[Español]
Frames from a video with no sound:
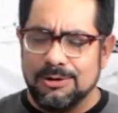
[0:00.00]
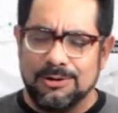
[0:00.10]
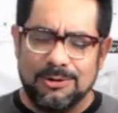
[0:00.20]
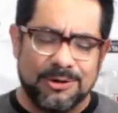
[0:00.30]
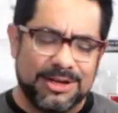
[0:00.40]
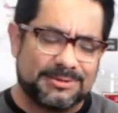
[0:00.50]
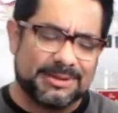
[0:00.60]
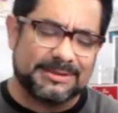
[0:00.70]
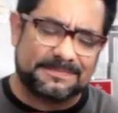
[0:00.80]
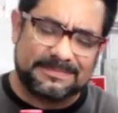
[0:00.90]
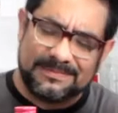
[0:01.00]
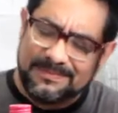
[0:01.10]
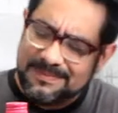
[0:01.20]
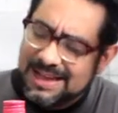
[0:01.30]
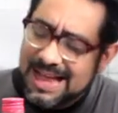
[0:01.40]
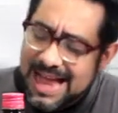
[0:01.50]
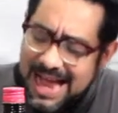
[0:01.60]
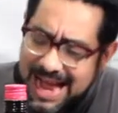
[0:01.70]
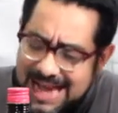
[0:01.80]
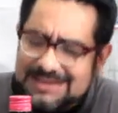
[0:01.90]
Oh, hijo!
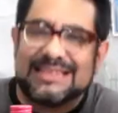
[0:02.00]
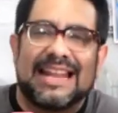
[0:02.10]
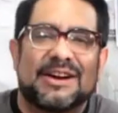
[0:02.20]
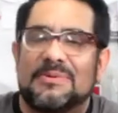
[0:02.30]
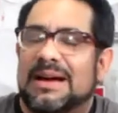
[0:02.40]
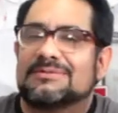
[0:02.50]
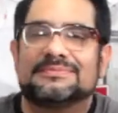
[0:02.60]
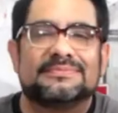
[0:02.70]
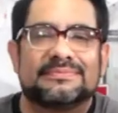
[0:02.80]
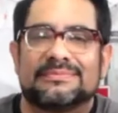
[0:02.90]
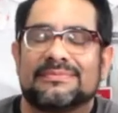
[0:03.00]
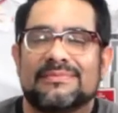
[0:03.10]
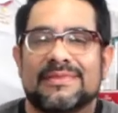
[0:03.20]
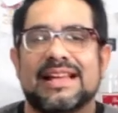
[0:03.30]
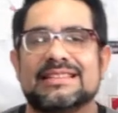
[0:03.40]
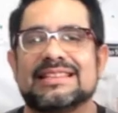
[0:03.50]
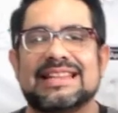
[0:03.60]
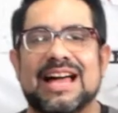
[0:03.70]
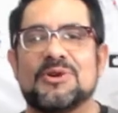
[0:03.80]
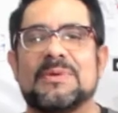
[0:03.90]
Esa es la cuba. Esta
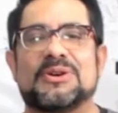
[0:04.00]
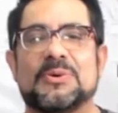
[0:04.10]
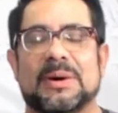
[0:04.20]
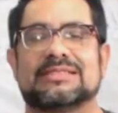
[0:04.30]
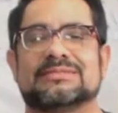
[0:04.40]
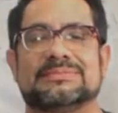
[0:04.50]
es la Cuba Cuba.